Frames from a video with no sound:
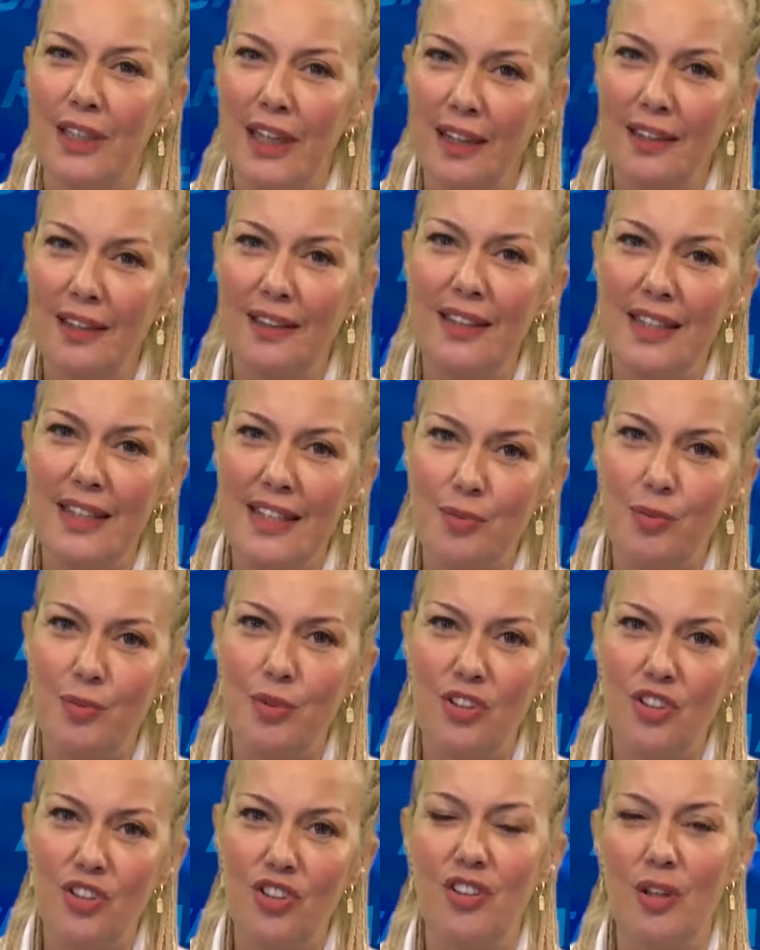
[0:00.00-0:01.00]
kendi ismi
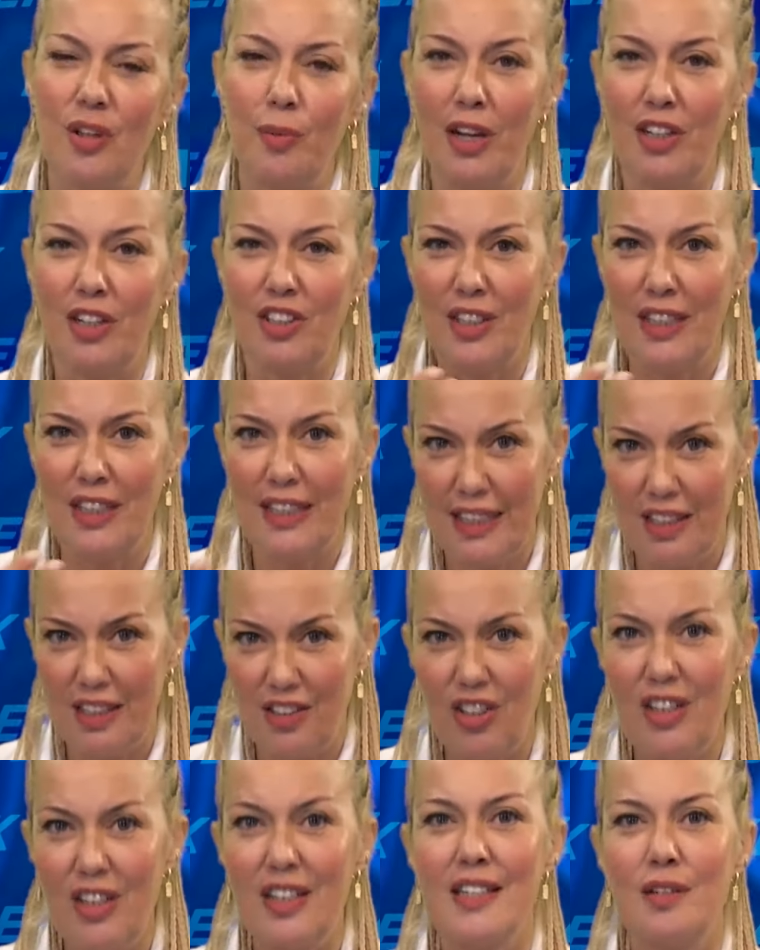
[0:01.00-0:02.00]
dışında başka
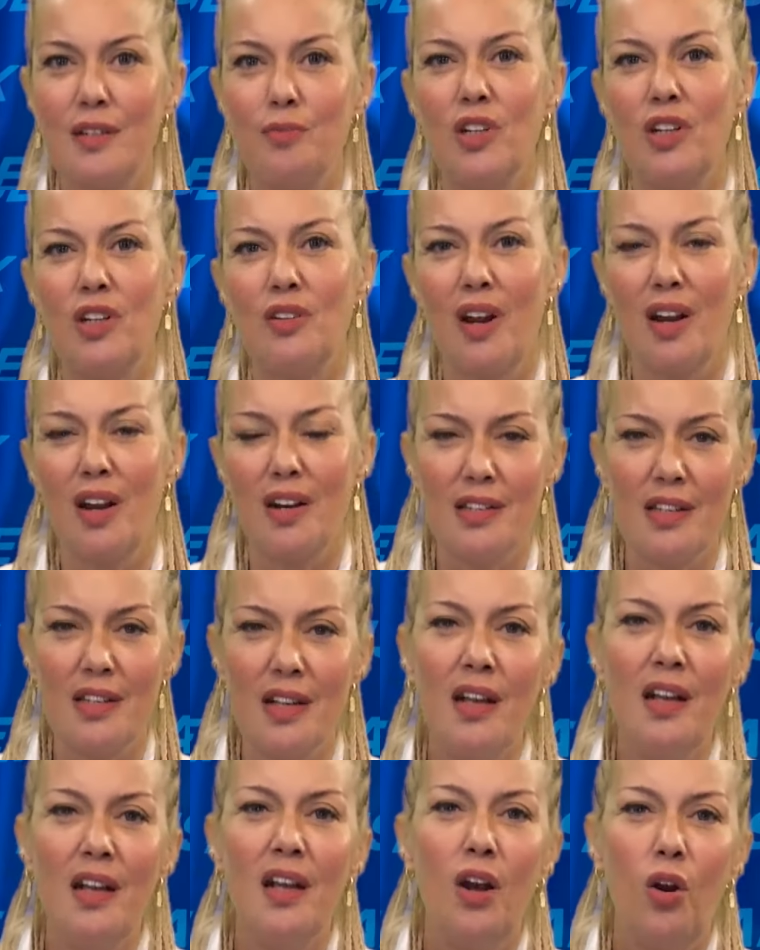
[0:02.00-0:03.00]
ikinci isimleri varsa